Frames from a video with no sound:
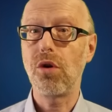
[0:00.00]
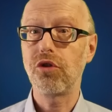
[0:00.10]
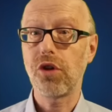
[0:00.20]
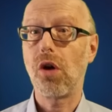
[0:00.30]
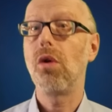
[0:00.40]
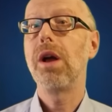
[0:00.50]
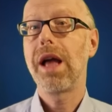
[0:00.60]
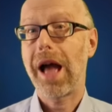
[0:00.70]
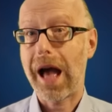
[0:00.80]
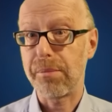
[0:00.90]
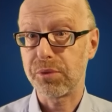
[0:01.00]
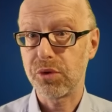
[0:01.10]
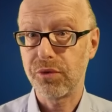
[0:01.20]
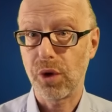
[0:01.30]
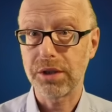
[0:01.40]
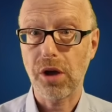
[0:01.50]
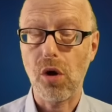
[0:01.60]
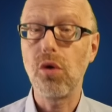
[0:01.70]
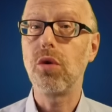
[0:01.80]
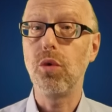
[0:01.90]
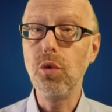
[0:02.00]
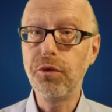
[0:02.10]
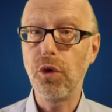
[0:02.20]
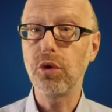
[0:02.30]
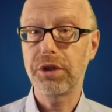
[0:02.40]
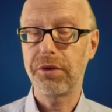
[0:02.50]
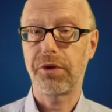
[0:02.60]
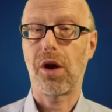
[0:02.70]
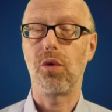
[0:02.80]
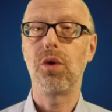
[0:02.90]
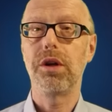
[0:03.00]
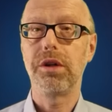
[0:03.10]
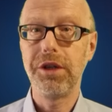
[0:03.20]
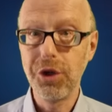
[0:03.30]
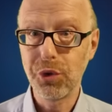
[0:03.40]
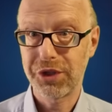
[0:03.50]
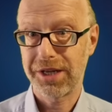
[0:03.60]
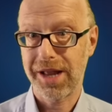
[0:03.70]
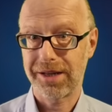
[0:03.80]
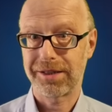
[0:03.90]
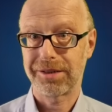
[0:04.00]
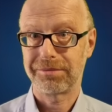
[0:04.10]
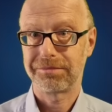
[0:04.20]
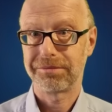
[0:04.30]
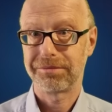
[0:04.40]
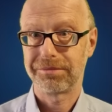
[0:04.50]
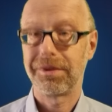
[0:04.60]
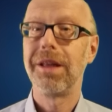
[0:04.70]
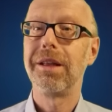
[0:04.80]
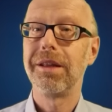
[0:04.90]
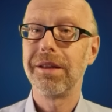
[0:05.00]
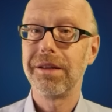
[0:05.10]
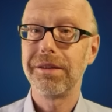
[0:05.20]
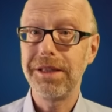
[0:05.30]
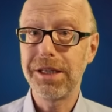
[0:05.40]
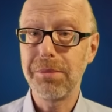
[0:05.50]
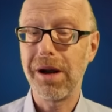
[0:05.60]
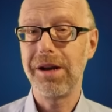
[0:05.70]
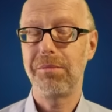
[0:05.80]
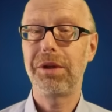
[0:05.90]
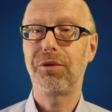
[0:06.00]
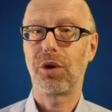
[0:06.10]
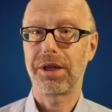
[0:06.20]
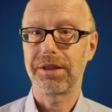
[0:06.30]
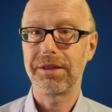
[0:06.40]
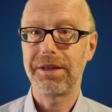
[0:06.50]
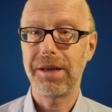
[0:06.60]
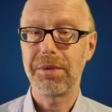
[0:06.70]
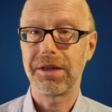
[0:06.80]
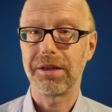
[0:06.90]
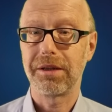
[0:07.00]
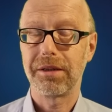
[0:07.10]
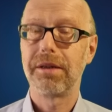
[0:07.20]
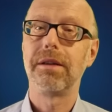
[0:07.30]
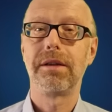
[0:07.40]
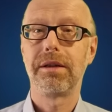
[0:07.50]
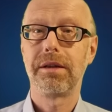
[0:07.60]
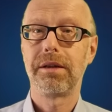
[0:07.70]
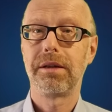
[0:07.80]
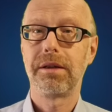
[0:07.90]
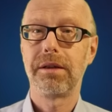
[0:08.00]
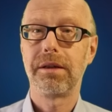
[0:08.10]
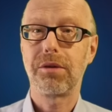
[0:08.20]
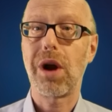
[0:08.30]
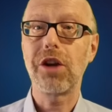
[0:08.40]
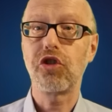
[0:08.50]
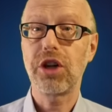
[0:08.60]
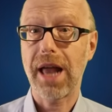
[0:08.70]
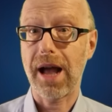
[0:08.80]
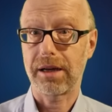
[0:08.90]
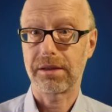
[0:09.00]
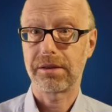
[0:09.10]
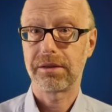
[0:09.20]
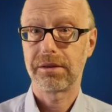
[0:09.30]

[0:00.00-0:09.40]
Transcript: Wochenschau, ab sofort auch UFO TV News genannt. Diesmal mit folgenden Themen. Rush klagt.